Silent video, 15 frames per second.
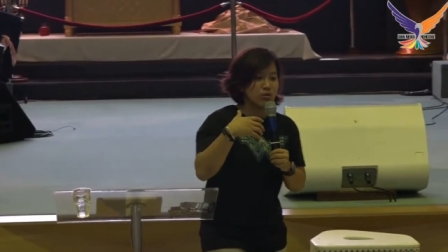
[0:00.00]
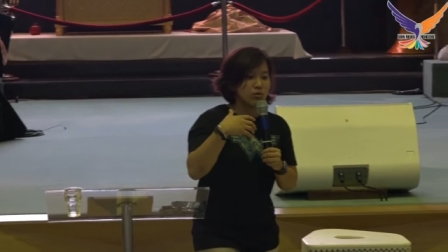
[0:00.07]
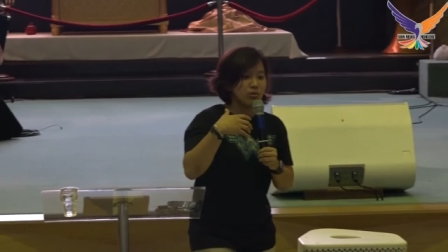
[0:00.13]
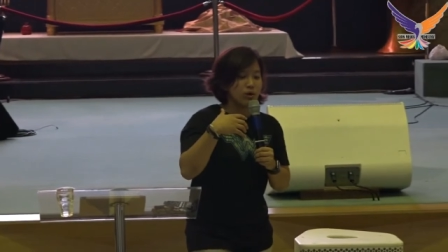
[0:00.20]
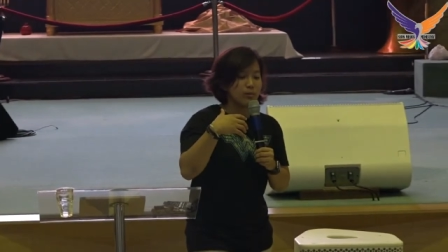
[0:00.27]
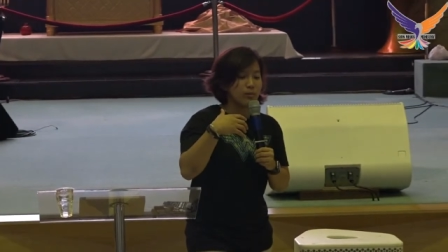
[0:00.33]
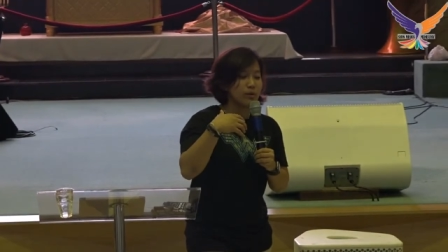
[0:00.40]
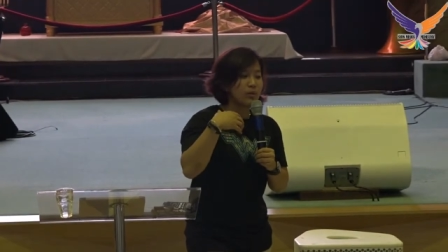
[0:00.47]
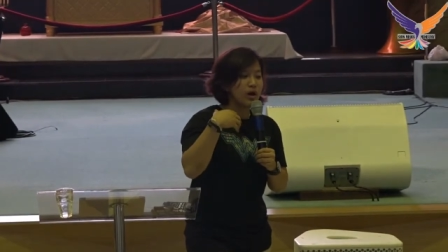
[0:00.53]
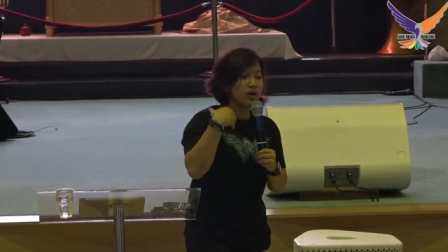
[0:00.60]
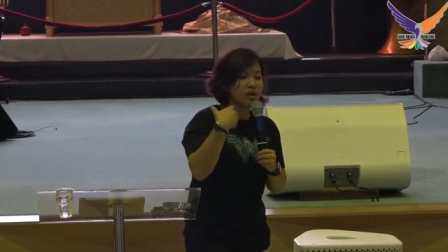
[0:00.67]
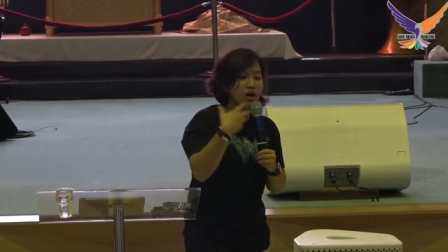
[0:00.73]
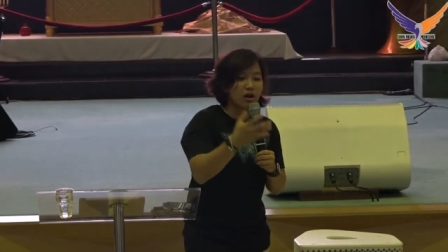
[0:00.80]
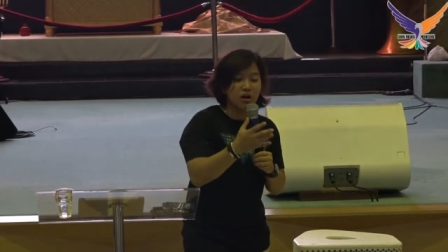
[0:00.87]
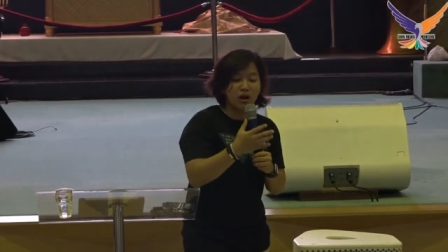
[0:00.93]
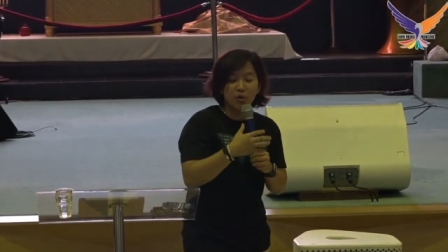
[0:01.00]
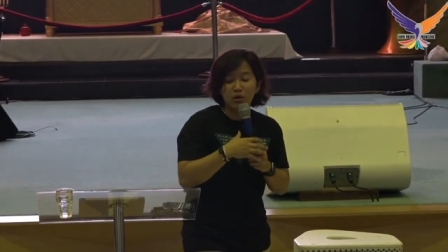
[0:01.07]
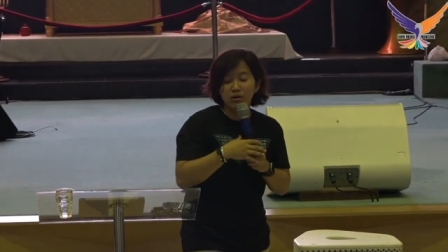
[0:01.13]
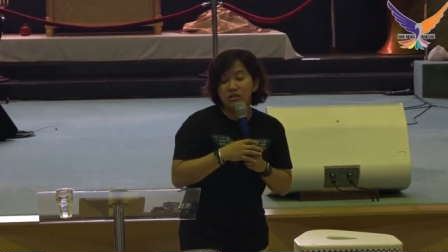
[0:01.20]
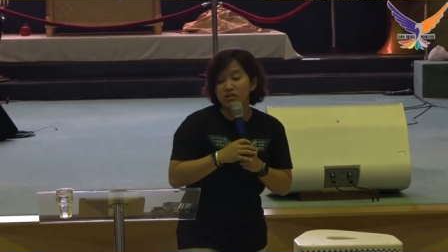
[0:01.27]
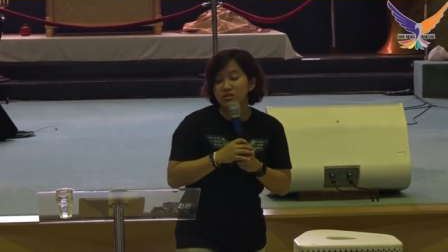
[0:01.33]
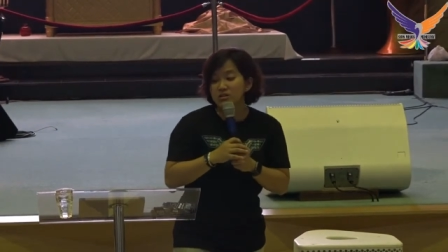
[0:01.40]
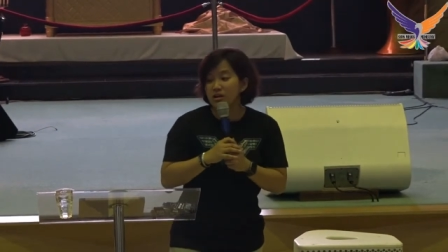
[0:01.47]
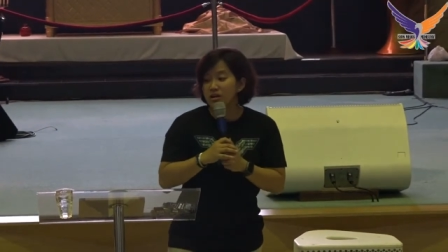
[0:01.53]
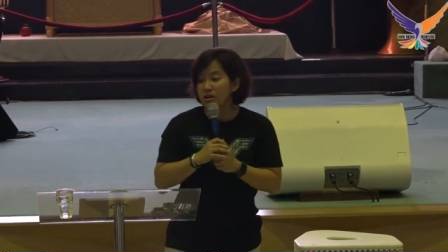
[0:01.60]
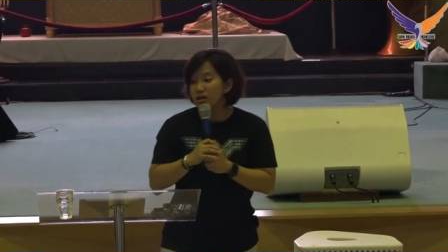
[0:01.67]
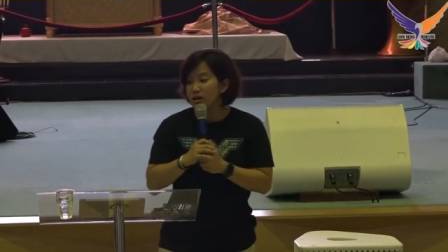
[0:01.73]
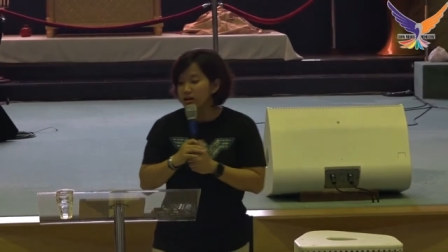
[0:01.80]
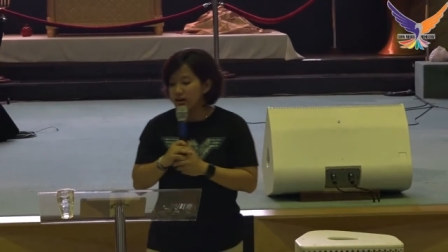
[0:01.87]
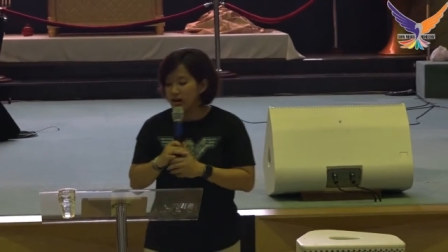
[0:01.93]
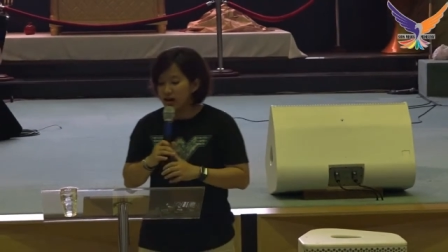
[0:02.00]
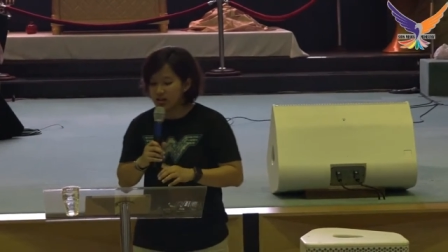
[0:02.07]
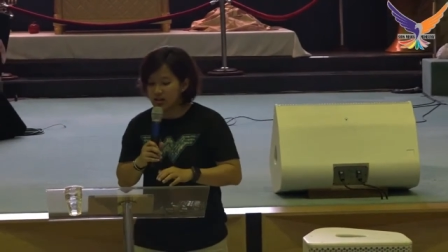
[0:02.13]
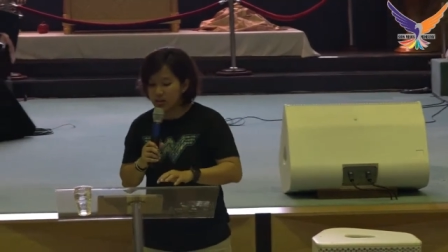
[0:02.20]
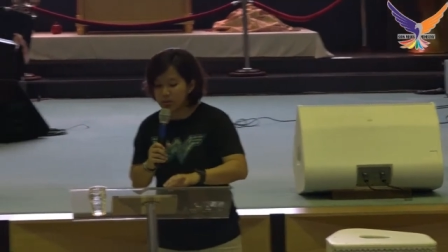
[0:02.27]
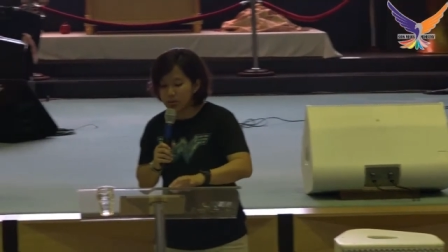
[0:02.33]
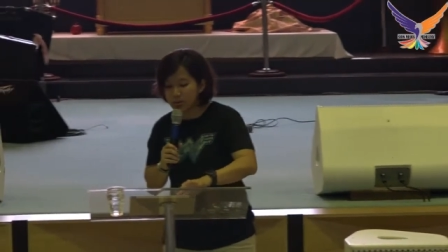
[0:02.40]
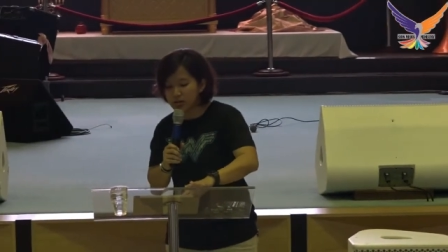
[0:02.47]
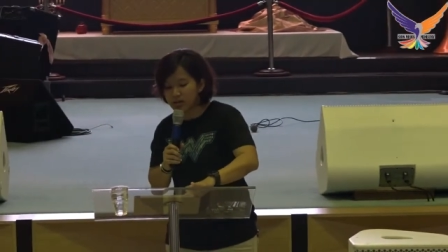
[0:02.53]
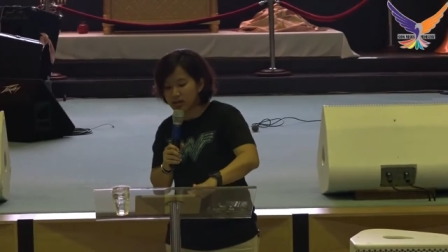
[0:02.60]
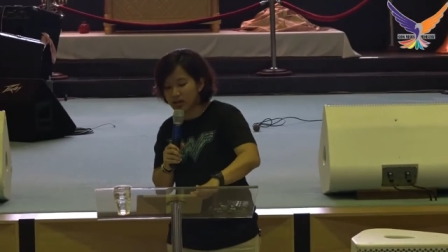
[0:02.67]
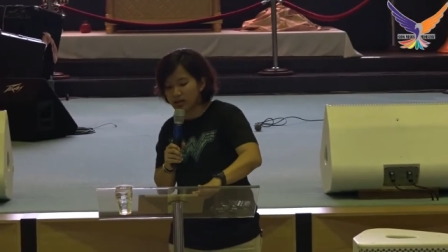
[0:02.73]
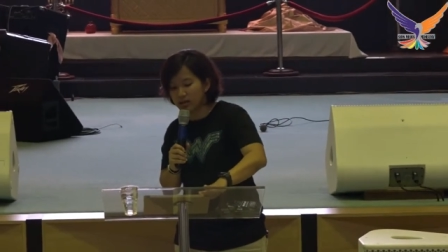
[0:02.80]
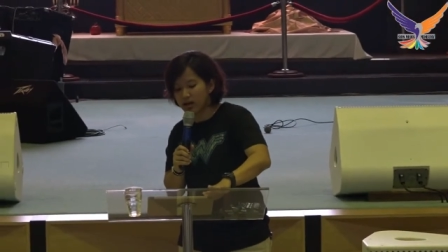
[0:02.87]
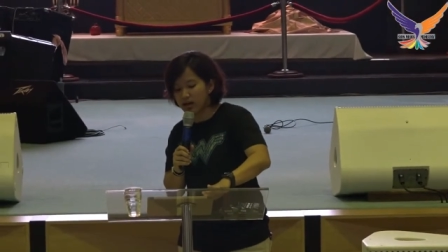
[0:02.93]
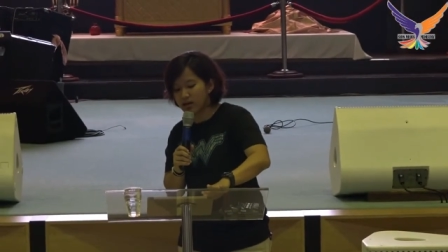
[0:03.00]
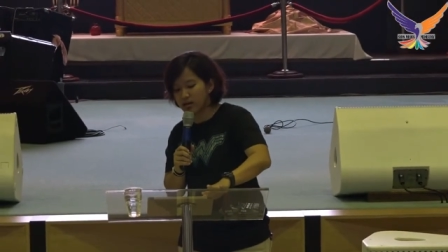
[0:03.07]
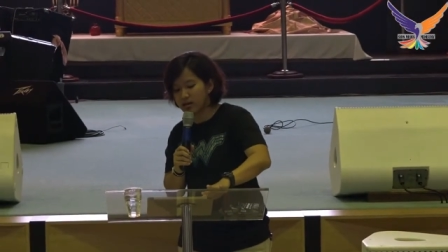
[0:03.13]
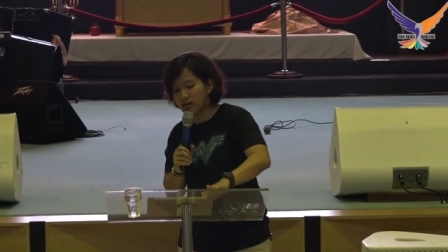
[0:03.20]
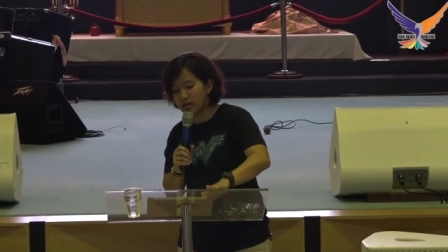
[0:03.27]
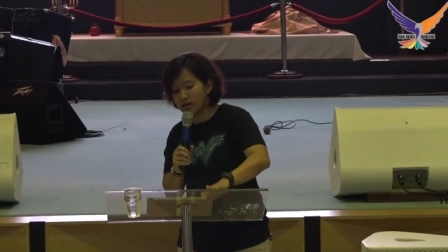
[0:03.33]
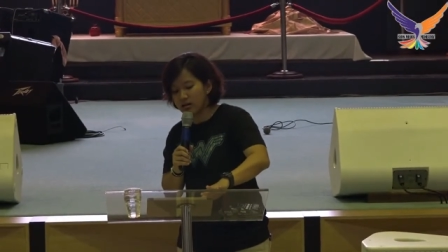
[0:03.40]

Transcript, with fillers: apa mengadakan lawatan di sana. Nah, tapi pertanyaannya